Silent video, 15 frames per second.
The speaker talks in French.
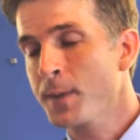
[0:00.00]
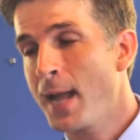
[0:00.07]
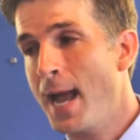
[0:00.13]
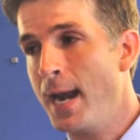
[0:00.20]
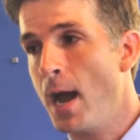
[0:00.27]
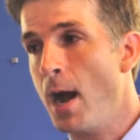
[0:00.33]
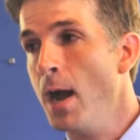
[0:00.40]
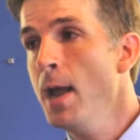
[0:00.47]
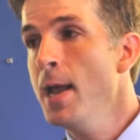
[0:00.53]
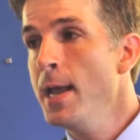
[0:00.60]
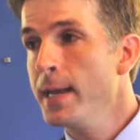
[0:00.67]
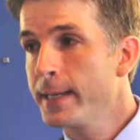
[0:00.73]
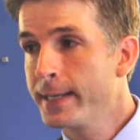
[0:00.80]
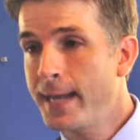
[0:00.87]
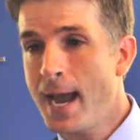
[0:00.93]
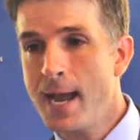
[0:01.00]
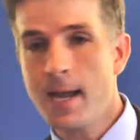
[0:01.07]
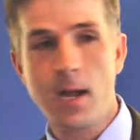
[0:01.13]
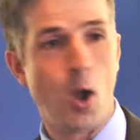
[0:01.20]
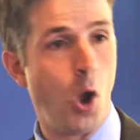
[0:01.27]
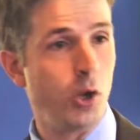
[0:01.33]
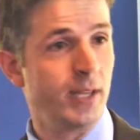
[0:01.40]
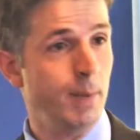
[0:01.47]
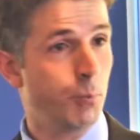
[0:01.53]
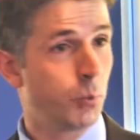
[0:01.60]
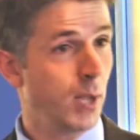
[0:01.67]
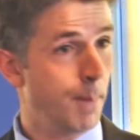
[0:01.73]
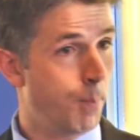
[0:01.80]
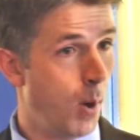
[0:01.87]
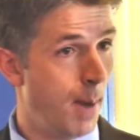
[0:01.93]
Alors, quand un
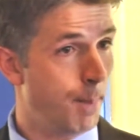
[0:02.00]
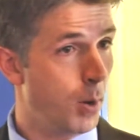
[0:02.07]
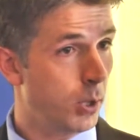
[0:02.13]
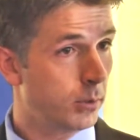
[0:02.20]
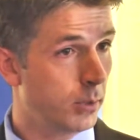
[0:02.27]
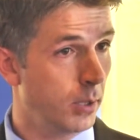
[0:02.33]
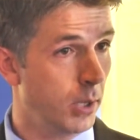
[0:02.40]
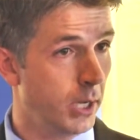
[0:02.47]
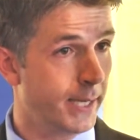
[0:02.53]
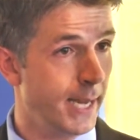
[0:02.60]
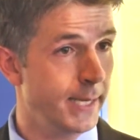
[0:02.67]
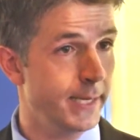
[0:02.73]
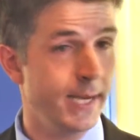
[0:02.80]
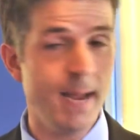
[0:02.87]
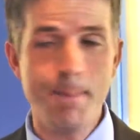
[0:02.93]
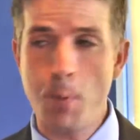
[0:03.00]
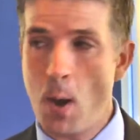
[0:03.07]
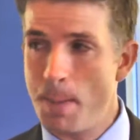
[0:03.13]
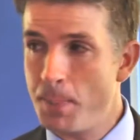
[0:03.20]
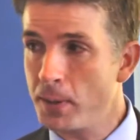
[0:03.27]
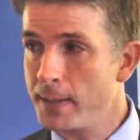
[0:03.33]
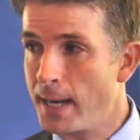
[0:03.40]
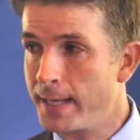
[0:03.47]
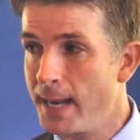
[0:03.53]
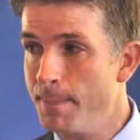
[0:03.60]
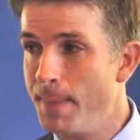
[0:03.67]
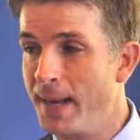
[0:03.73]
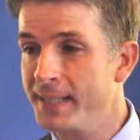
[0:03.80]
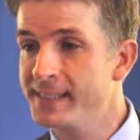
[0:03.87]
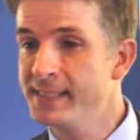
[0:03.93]
député, peu importe lequel il est, peu importe dans quel
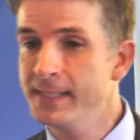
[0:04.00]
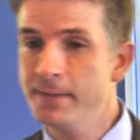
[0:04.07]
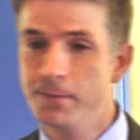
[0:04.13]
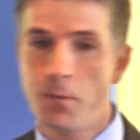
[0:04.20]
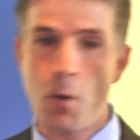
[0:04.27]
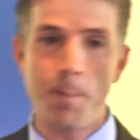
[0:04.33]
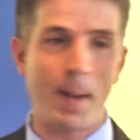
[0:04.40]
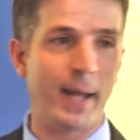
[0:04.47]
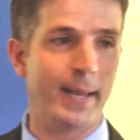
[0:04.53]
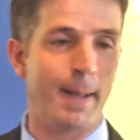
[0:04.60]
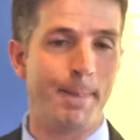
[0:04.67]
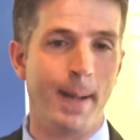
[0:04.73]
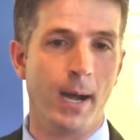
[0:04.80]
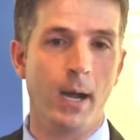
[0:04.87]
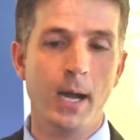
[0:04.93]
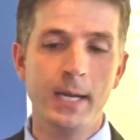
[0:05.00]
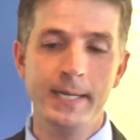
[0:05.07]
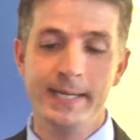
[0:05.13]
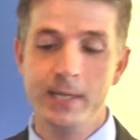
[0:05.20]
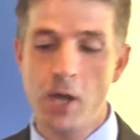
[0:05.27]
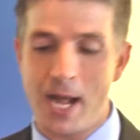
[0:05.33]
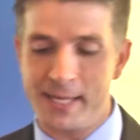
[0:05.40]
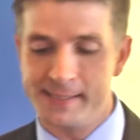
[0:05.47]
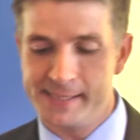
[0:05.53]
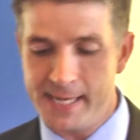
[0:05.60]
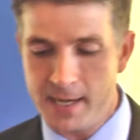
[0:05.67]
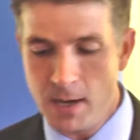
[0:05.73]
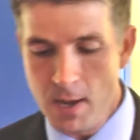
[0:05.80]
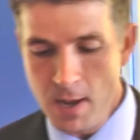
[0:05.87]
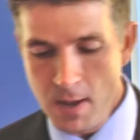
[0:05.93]
parti, veut prendre la parole, il a à
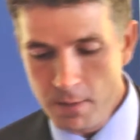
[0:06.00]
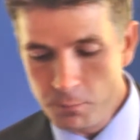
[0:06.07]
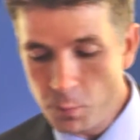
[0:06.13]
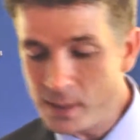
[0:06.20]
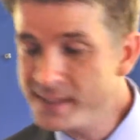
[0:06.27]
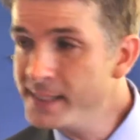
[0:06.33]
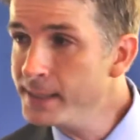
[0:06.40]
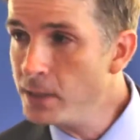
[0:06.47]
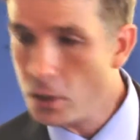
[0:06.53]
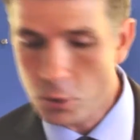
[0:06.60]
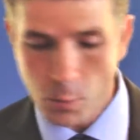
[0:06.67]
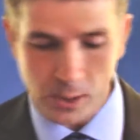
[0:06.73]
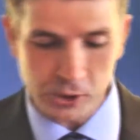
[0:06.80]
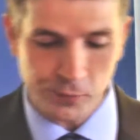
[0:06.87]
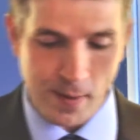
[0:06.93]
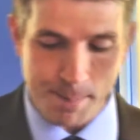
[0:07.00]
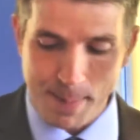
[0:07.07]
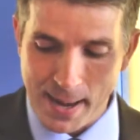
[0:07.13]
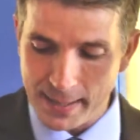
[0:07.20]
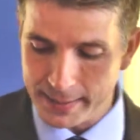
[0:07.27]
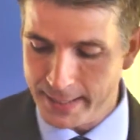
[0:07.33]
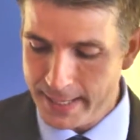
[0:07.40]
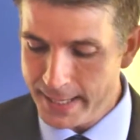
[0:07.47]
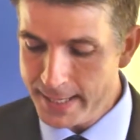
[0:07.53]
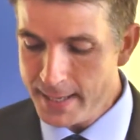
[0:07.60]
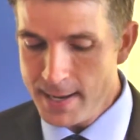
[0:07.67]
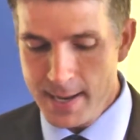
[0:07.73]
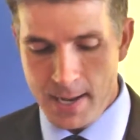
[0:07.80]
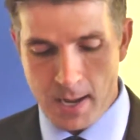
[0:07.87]
dire voici de quoi je vais parler.